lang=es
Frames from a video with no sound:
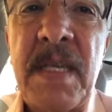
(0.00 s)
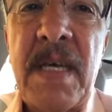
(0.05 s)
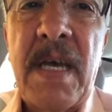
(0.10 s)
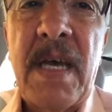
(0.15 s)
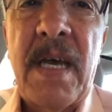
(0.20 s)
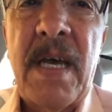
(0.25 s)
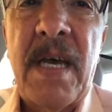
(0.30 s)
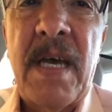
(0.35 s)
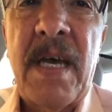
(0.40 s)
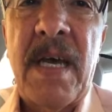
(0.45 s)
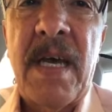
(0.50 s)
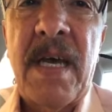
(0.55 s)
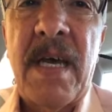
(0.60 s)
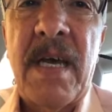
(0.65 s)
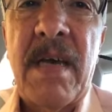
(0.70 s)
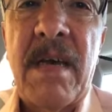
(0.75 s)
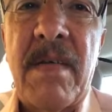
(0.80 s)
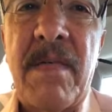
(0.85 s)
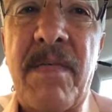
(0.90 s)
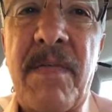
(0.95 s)

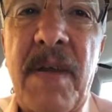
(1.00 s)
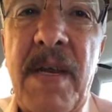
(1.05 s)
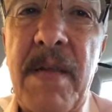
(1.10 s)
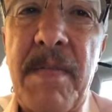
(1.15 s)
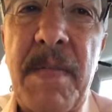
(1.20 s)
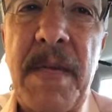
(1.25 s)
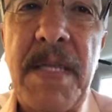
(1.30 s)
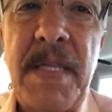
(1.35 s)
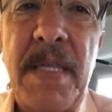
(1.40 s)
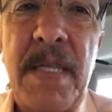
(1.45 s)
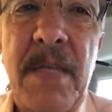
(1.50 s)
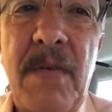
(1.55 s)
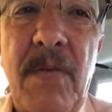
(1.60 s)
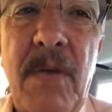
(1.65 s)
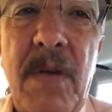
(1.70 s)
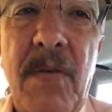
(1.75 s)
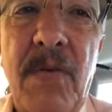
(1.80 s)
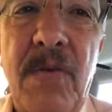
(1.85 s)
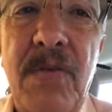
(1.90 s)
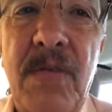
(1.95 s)
a Félix Méndez de
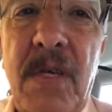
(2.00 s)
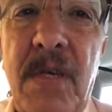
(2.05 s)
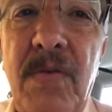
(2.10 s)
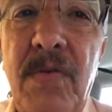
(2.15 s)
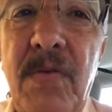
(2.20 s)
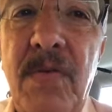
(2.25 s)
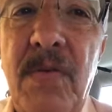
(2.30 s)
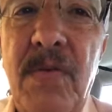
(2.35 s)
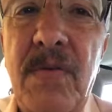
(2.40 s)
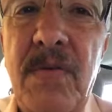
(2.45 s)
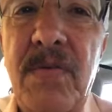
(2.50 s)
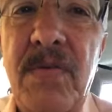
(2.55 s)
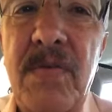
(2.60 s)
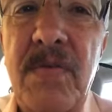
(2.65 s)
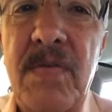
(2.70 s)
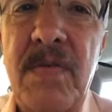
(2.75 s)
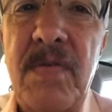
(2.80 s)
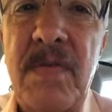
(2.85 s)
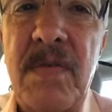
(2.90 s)
nuevo, saludos.